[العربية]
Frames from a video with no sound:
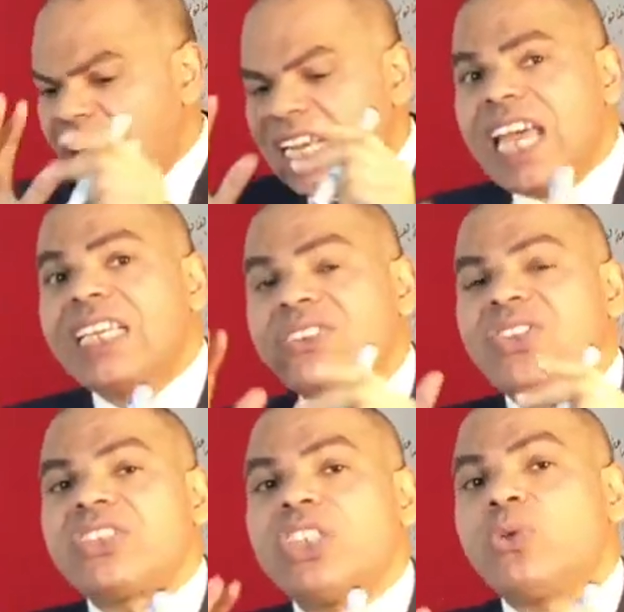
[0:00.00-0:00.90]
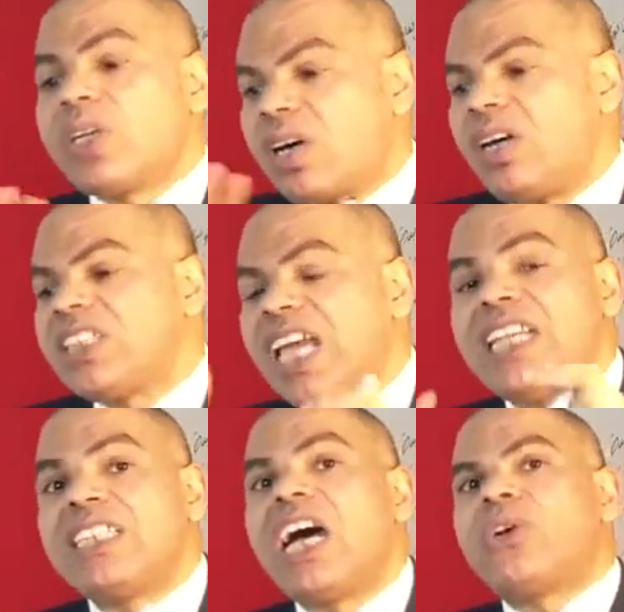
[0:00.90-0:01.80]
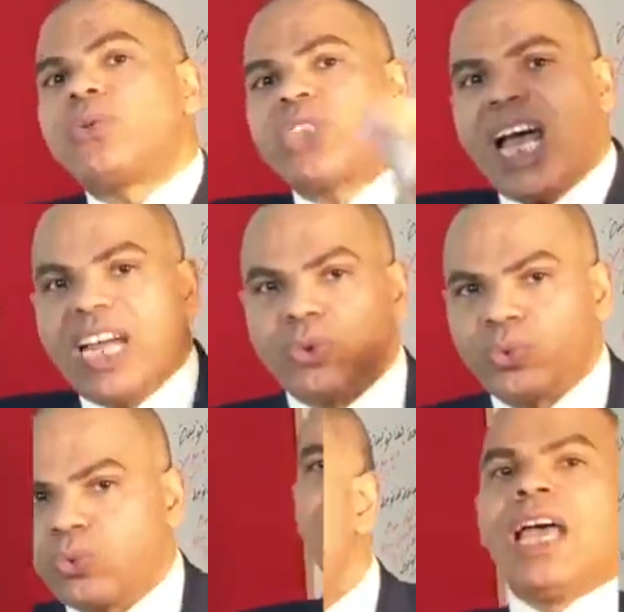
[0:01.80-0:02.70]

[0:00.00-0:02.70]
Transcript: لا يستطيع القاضي أن يخرج عنه